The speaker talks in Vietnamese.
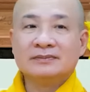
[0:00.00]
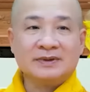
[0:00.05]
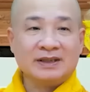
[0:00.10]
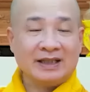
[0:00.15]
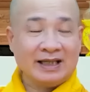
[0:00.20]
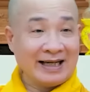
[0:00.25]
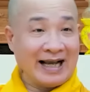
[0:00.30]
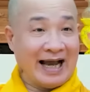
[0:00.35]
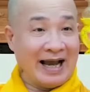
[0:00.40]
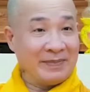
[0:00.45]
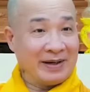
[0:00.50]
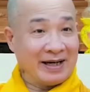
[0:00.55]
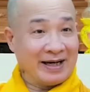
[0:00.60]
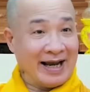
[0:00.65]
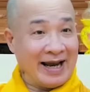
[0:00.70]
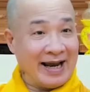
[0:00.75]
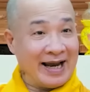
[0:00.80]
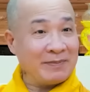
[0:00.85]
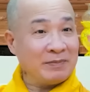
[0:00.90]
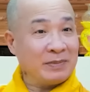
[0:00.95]
Những cái mình
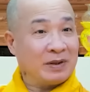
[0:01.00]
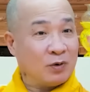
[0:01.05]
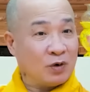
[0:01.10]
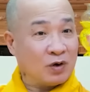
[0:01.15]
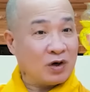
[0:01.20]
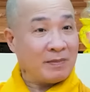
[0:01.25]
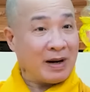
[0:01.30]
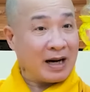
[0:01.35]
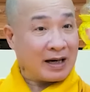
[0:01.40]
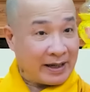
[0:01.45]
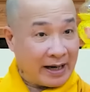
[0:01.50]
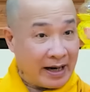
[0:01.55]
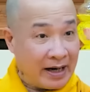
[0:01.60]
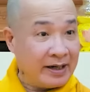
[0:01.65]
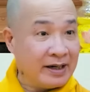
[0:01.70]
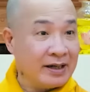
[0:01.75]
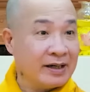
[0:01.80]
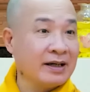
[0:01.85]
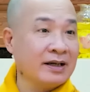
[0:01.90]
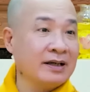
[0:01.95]
ghét mình muốn nó mất
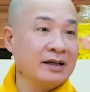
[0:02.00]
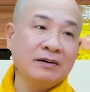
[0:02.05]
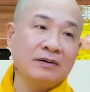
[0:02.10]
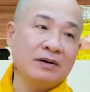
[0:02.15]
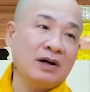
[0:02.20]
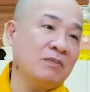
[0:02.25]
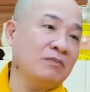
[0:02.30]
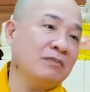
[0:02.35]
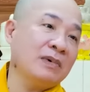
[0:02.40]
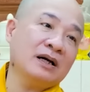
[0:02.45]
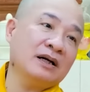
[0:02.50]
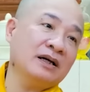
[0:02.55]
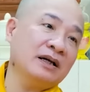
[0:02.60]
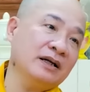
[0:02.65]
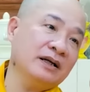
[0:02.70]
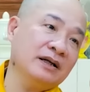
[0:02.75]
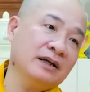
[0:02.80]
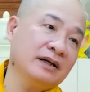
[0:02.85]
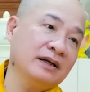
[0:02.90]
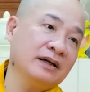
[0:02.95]
đi nhưng nó không mất đi,
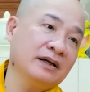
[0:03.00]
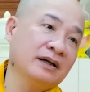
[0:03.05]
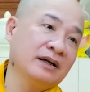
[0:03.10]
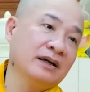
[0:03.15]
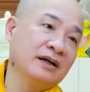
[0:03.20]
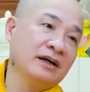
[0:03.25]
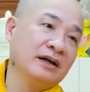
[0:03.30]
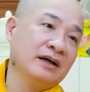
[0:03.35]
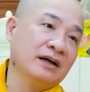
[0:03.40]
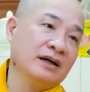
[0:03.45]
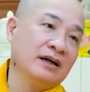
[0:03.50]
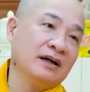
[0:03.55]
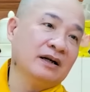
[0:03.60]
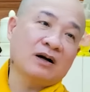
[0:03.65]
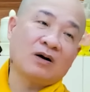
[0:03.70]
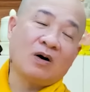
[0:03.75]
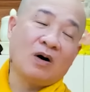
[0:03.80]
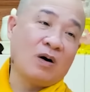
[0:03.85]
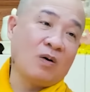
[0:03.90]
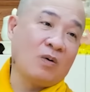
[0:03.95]
nó
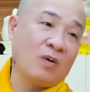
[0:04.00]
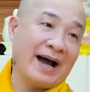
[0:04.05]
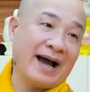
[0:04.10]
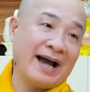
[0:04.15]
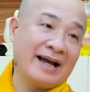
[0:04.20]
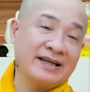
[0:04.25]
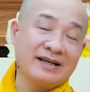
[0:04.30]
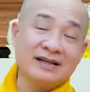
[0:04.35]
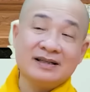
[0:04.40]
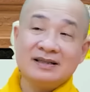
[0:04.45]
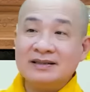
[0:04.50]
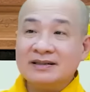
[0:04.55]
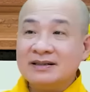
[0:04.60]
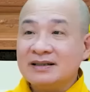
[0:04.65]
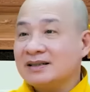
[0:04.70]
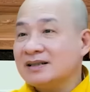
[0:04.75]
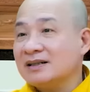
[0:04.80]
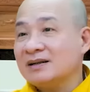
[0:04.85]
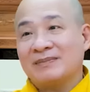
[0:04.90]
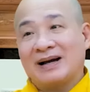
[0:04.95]
còn hoài chứng ướng
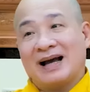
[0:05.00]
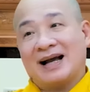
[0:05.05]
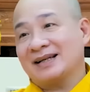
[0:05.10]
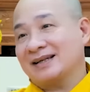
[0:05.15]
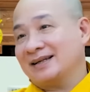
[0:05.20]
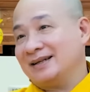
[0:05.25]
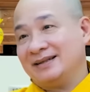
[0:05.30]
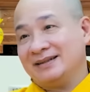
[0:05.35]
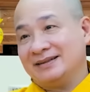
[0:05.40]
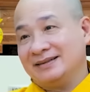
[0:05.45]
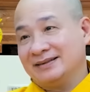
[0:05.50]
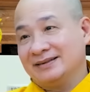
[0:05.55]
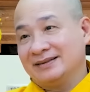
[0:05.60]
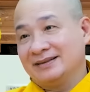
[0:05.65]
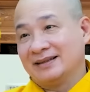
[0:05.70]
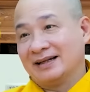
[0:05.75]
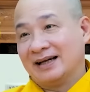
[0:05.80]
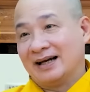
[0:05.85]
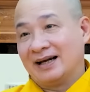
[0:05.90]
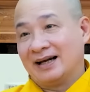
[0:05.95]
trước mặt vậy đó.
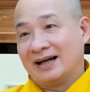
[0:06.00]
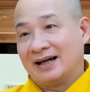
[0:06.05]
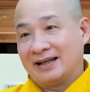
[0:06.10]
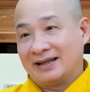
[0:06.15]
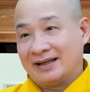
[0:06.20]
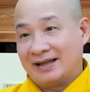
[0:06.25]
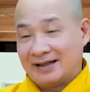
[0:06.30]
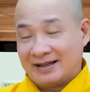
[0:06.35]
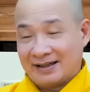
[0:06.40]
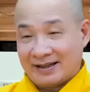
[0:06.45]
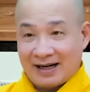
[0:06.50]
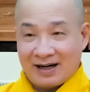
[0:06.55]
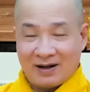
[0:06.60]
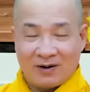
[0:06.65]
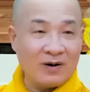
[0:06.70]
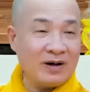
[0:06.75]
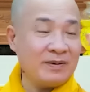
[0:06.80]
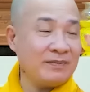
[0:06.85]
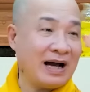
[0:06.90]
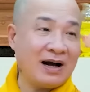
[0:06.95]
Nhìn cái là
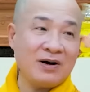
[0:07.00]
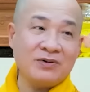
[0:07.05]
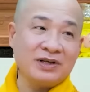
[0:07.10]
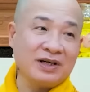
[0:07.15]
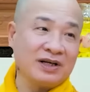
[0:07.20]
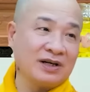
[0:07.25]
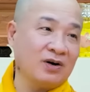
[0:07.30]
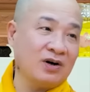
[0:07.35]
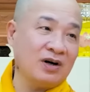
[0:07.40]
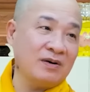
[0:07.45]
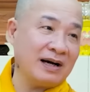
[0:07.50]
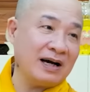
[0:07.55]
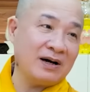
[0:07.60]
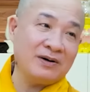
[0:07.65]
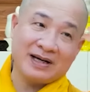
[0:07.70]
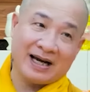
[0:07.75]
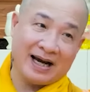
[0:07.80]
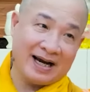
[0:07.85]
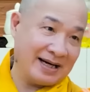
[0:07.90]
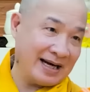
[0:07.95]
ói máu, nhìn ói máu
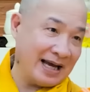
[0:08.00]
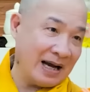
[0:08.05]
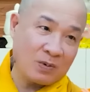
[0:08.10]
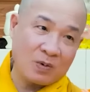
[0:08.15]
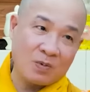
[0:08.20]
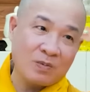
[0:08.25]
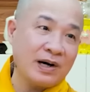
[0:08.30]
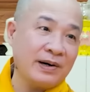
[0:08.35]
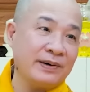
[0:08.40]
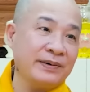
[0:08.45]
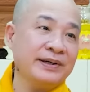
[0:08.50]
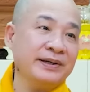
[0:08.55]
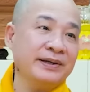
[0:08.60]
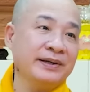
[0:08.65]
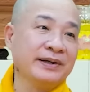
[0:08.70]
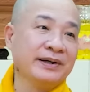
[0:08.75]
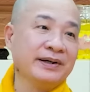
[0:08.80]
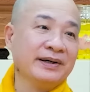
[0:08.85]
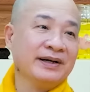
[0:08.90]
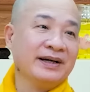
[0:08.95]
ngày nào cũng ói,
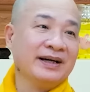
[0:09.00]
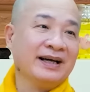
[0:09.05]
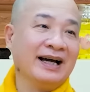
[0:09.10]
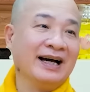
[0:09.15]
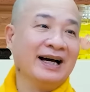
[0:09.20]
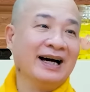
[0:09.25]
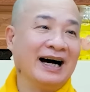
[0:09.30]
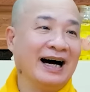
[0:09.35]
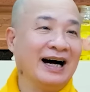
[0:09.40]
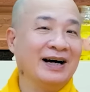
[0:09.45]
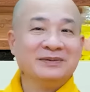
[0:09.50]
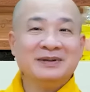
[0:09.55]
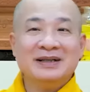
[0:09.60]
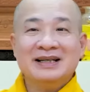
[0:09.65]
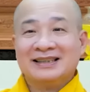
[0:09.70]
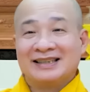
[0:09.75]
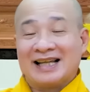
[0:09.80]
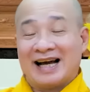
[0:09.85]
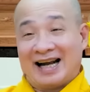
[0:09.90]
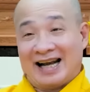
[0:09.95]
hiểu không?
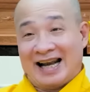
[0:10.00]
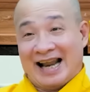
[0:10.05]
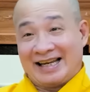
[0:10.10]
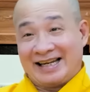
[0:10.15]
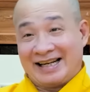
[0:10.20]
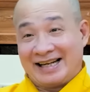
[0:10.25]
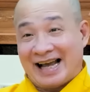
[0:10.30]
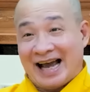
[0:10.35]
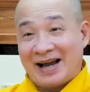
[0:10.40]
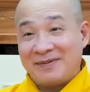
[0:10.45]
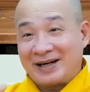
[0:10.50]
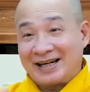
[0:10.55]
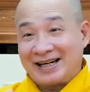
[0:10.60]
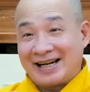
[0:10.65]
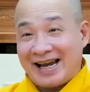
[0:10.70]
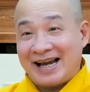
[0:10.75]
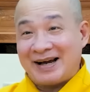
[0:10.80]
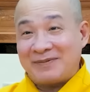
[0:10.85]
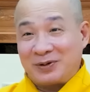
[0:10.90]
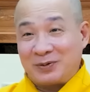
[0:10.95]
Tức là những cái mình
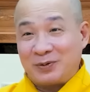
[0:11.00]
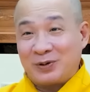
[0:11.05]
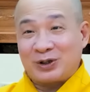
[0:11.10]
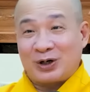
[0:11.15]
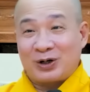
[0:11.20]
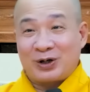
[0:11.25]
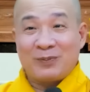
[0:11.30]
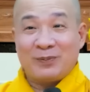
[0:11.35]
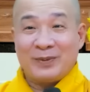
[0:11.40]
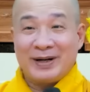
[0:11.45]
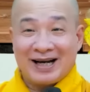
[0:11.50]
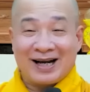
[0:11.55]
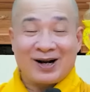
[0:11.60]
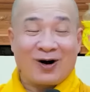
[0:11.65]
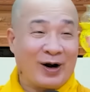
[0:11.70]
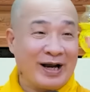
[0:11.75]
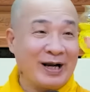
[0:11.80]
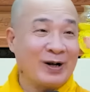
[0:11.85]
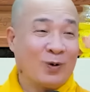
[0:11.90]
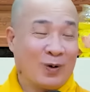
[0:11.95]
ghét mình muốn cho nó biến
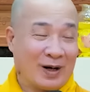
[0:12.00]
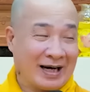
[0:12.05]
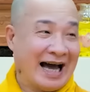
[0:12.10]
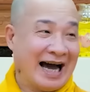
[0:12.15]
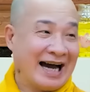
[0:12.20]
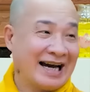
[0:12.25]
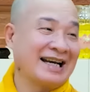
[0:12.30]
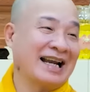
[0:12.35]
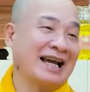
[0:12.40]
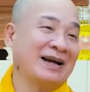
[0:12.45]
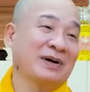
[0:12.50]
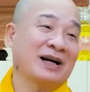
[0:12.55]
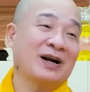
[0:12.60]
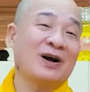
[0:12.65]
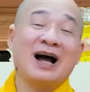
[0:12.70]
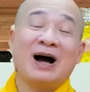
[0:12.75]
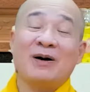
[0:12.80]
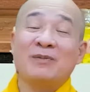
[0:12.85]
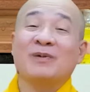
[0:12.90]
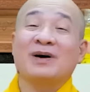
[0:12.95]
khỏi cuộc đời này mà nó
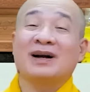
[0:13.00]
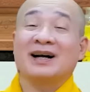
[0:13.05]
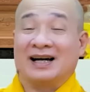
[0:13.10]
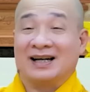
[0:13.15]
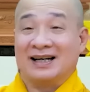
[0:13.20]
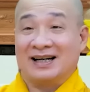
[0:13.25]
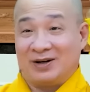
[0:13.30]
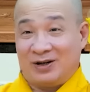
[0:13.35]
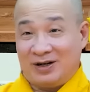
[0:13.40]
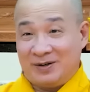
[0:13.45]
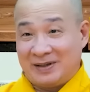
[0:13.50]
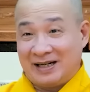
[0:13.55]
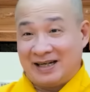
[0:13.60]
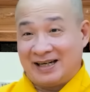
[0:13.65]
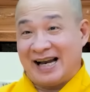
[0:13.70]
không có rời khỏi mình.